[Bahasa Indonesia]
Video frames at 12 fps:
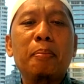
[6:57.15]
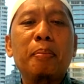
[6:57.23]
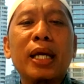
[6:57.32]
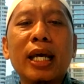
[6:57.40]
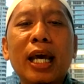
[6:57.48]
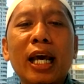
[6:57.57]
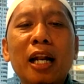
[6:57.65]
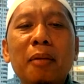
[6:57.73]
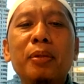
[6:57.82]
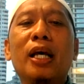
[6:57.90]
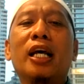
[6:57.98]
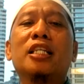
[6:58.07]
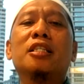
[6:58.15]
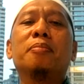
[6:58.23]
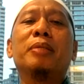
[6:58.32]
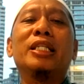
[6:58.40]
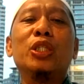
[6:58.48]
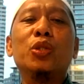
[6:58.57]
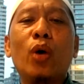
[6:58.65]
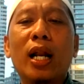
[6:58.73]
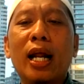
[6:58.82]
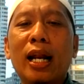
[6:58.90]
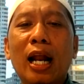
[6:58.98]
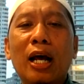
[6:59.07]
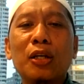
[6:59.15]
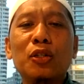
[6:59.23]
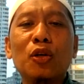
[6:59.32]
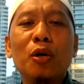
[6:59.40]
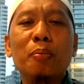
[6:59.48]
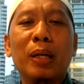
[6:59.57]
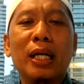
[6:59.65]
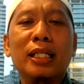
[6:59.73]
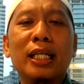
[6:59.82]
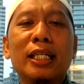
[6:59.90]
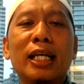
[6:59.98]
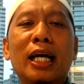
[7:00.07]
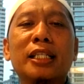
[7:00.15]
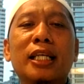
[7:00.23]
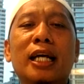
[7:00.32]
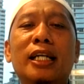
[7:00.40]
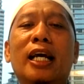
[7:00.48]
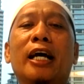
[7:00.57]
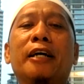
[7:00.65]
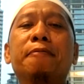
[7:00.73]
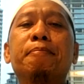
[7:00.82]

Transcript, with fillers: PLBS penjualan langsung berjenjang syariah.